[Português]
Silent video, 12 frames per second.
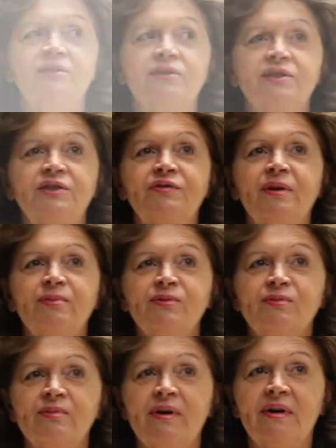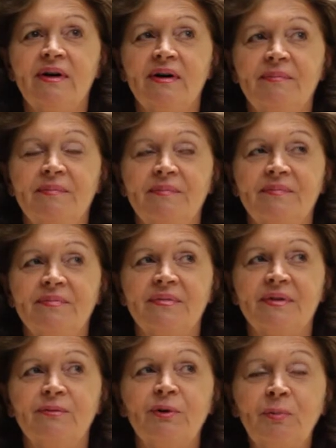Tivemos uma
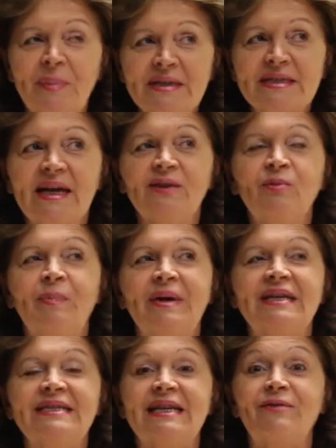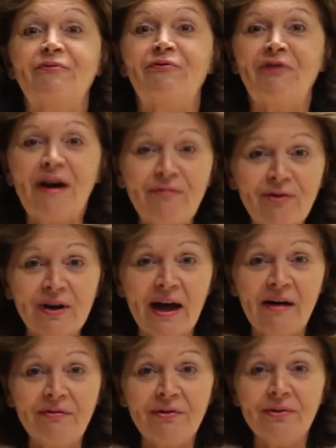no ano passado um parecer
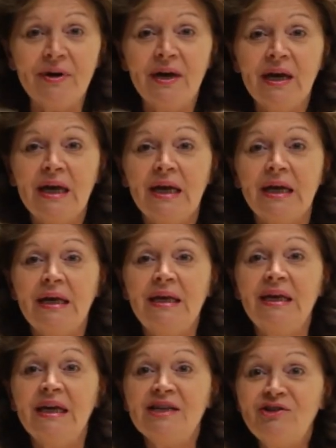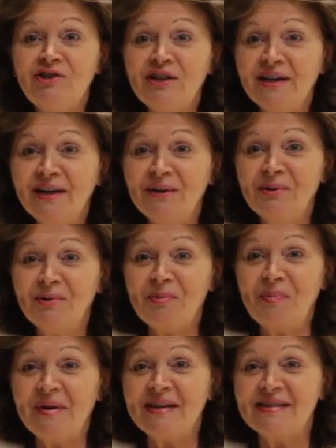favorável e este ano o
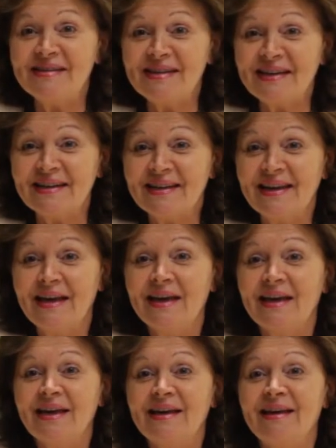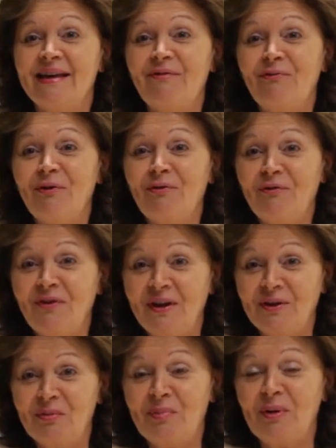parecer que foi
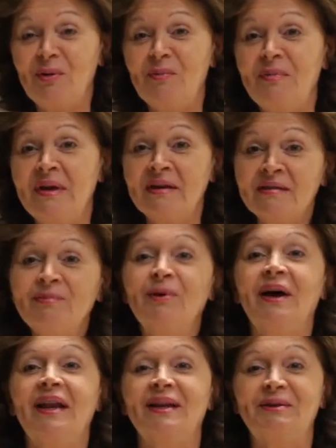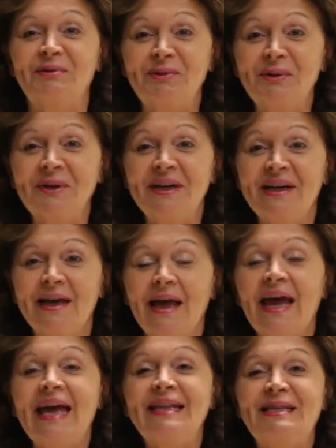feito pelo mesmo relator
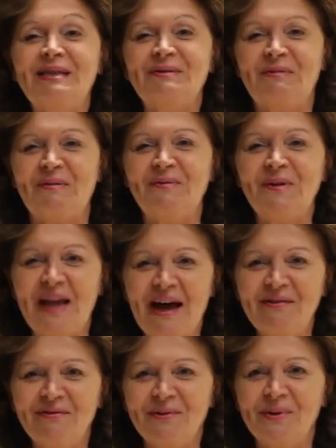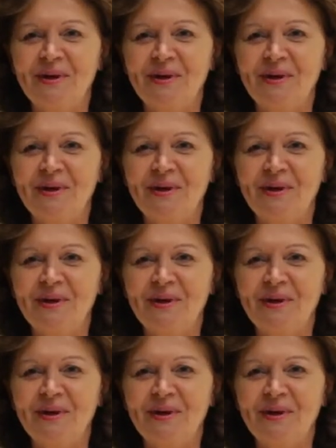é desfavorável.